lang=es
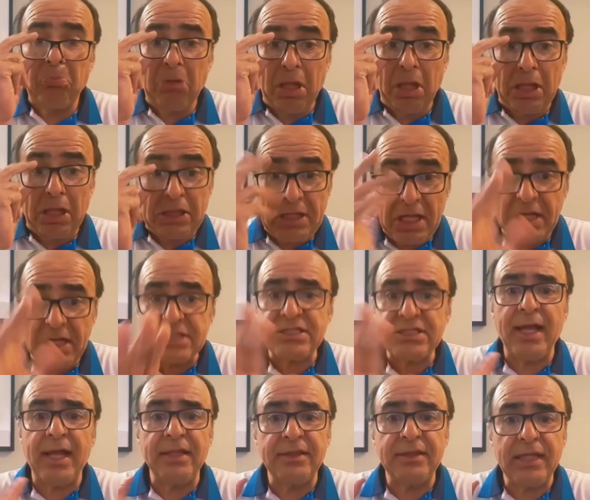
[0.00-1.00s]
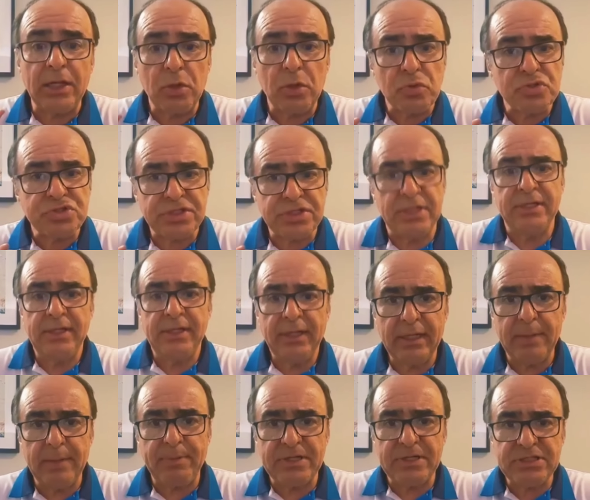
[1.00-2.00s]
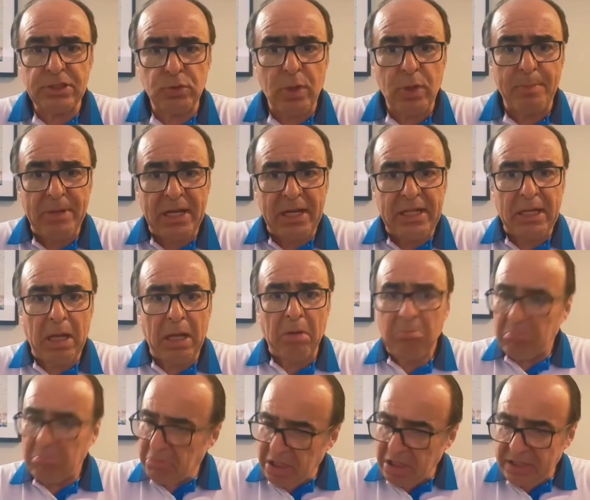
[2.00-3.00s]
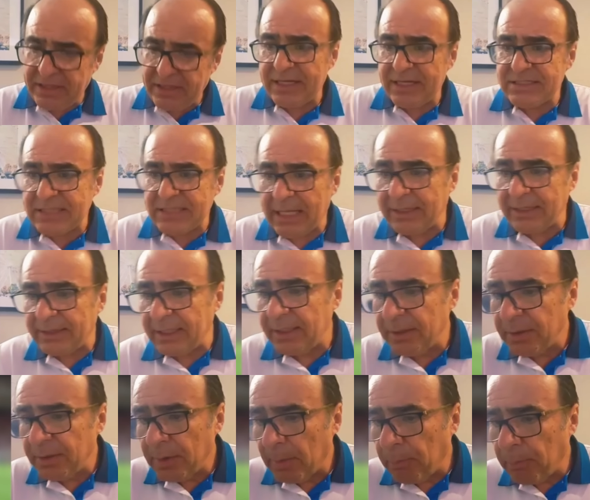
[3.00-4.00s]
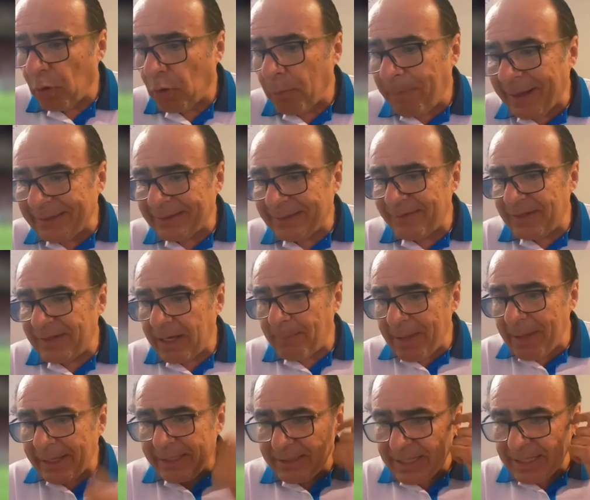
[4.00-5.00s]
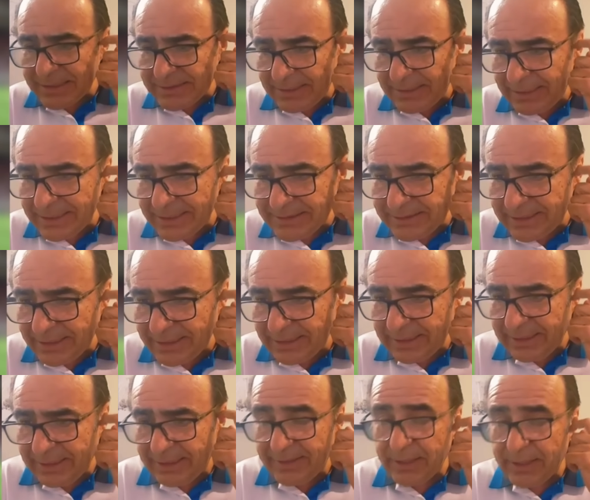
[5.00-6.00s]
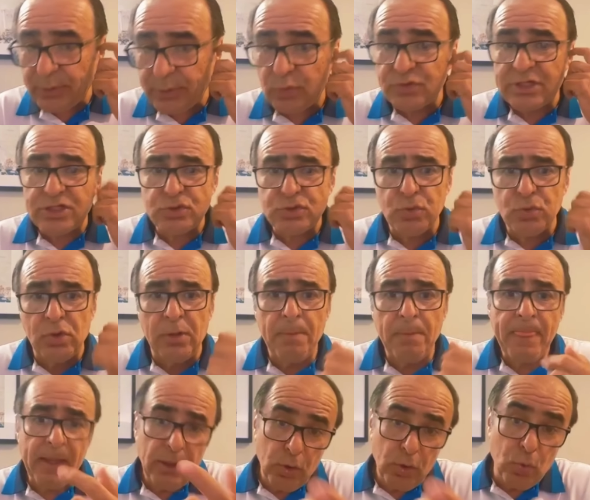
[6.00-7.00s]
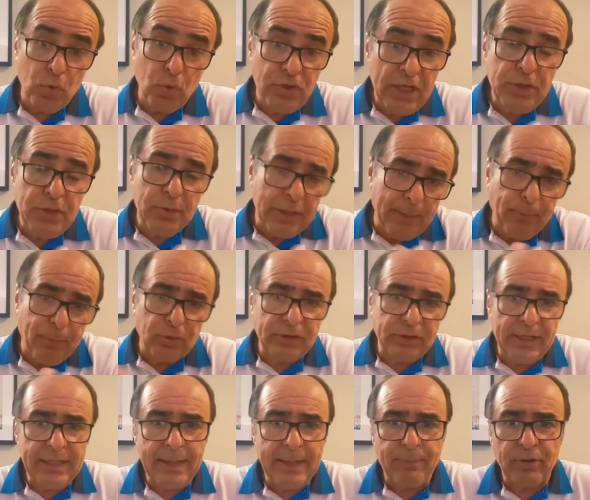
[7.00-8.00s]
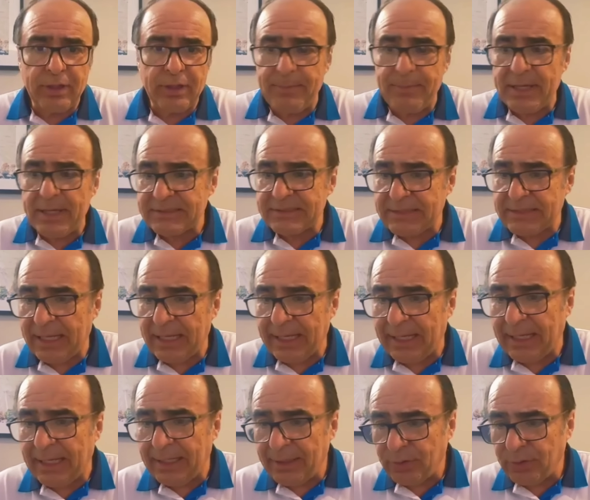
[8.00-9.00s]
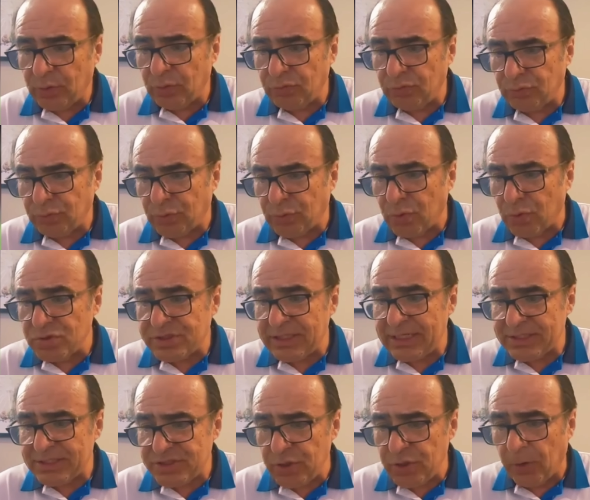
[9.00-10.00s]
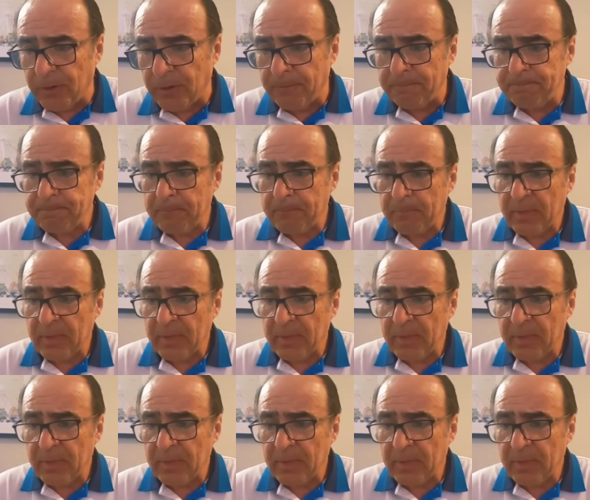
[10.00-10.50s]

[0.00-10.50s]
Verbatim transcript: Interesante el once que presentó América interesante. Por parte de la máquina celeste de Cruz Azul, Gudiño en la portería, porque Mier está con, selección.